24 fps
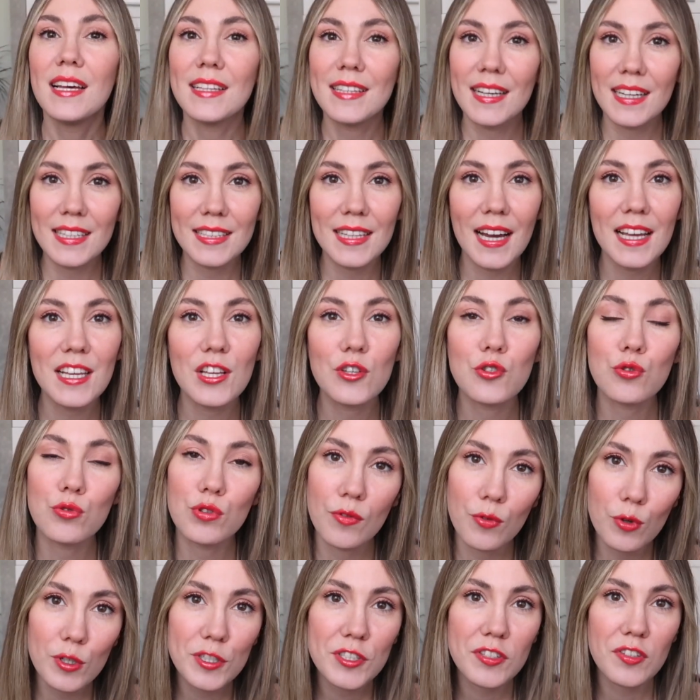тогда я с
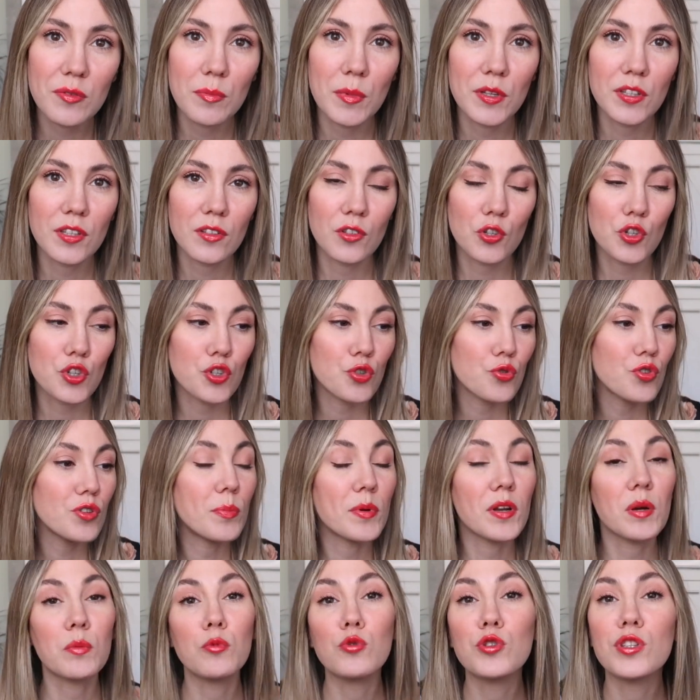удовольствием это ношу и
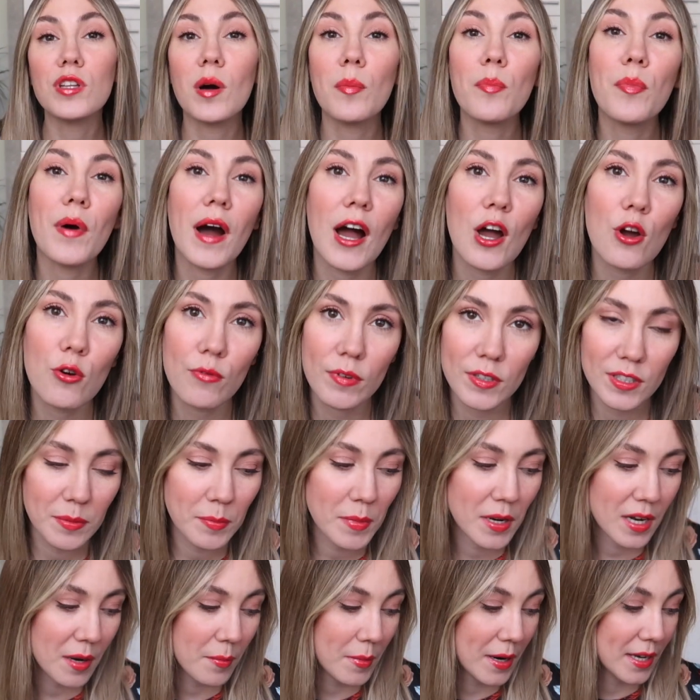прям утопаю в
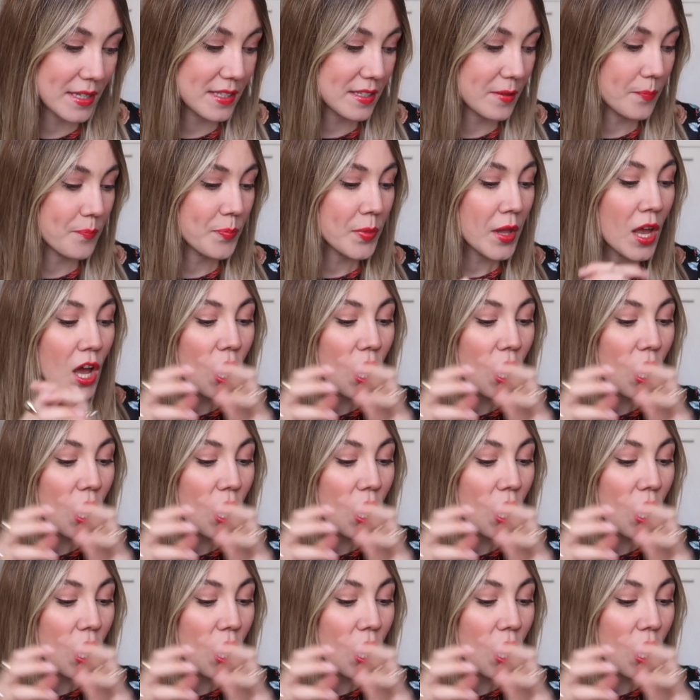этом аромате.